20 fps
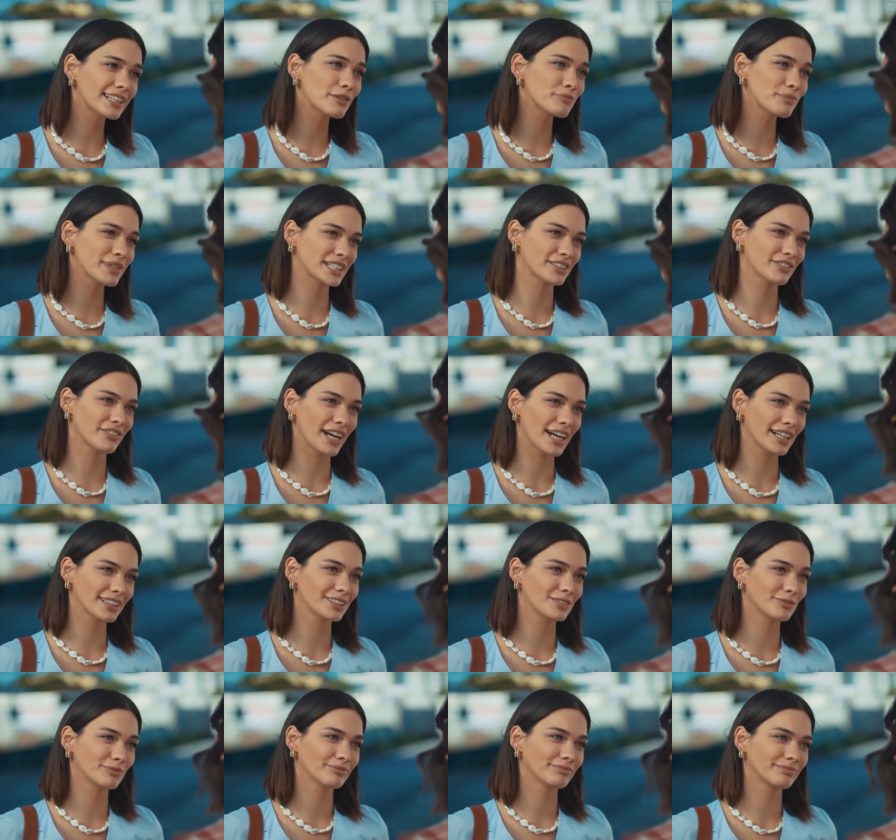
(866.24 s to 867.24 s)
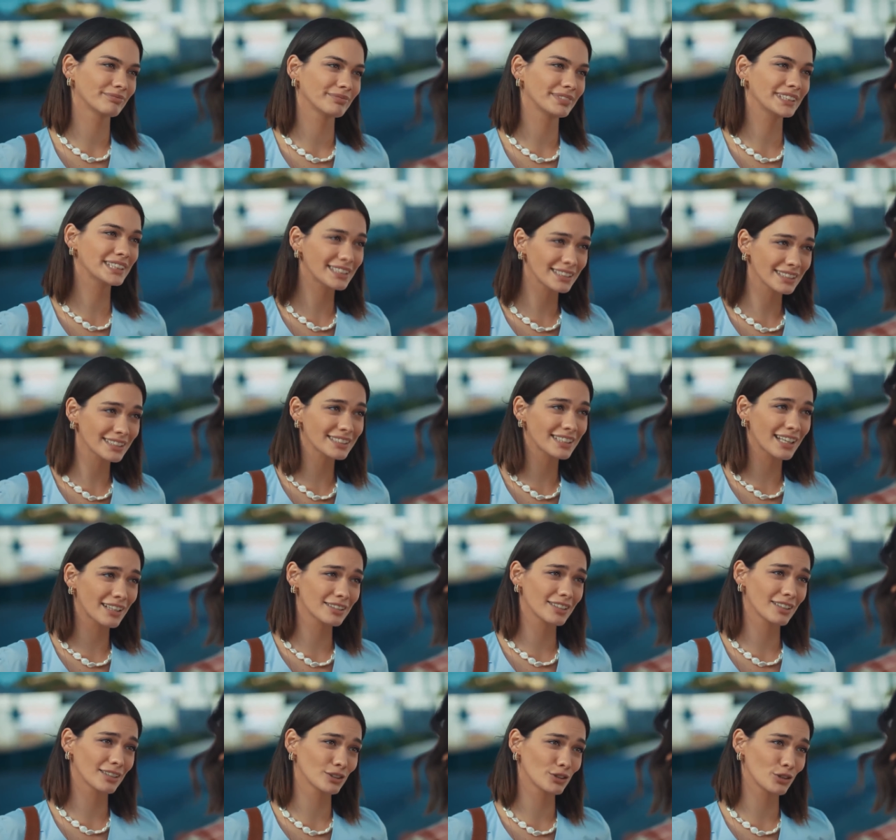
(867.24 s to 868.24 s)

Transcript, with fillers: zahmet verdim. İşinizden de